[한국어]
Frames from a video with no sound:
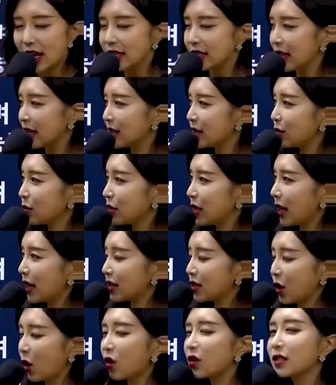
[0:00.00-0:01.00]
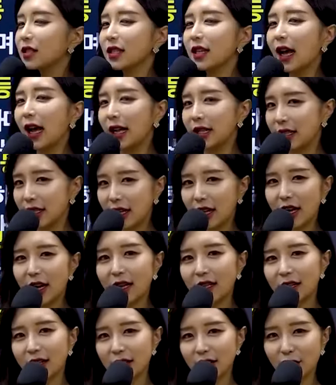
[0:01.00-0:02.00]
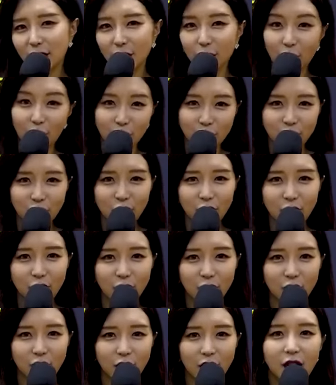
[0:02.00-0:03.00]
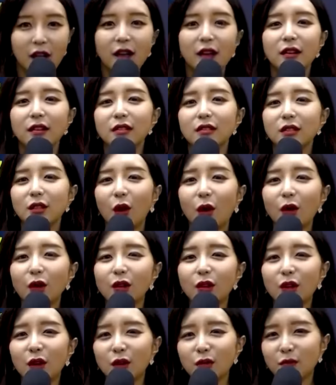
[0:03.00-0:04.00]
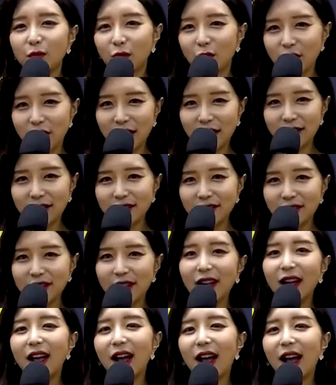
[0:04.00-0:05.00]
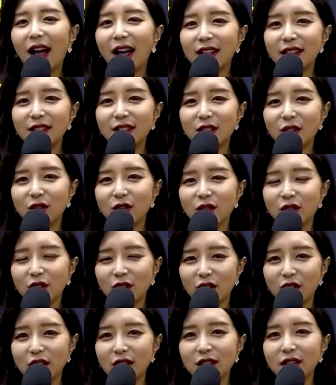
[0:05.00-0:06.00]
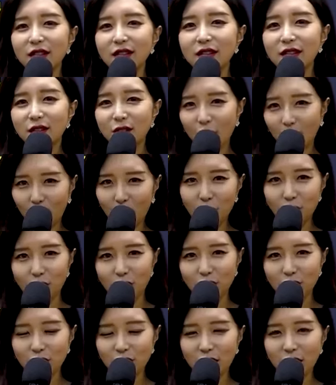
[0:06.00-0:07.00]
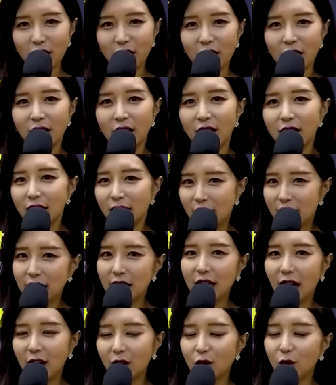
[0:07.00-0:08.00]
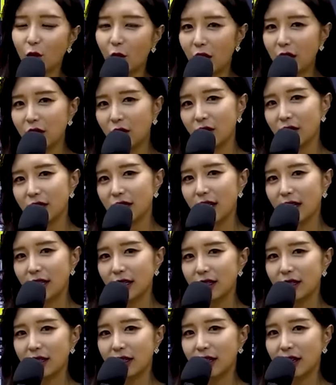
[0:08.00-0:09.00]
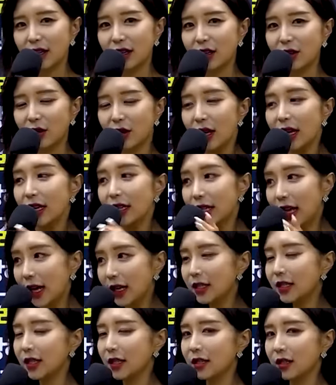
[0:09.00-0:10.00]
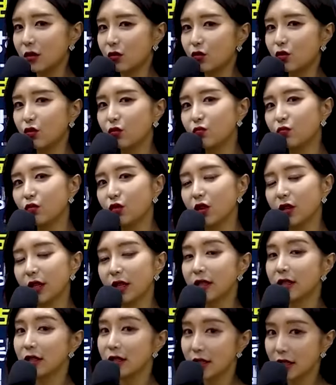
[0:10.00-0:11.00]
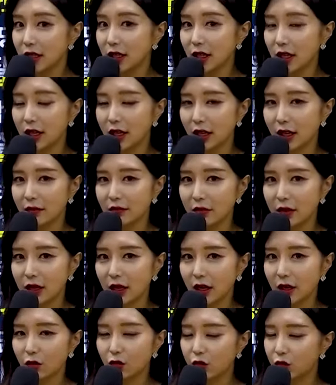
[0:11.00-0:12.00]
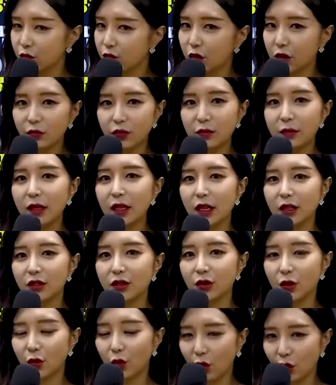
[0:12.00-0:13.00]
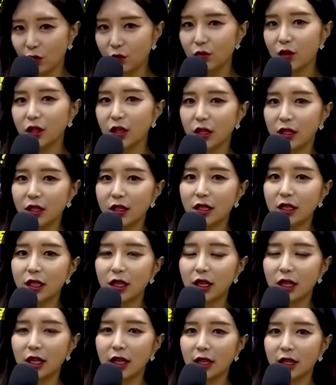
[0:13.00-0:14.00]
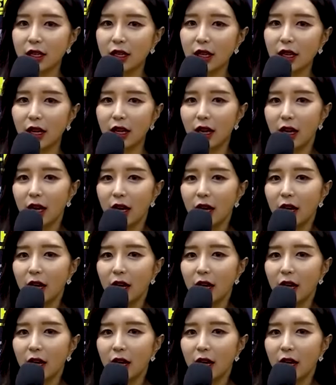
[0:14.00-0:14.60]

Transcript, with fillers: 자, 그리고 제가 적지 않은 게 하나 있어요. 뭐죠? 정년 보장, 안정적인 처우. 이 단어 왜 적지 않았을까요? 사실 공무원의 특징이긴 합니다. 군무원뿐만 아니죠. 공무원의 특징이긴 한데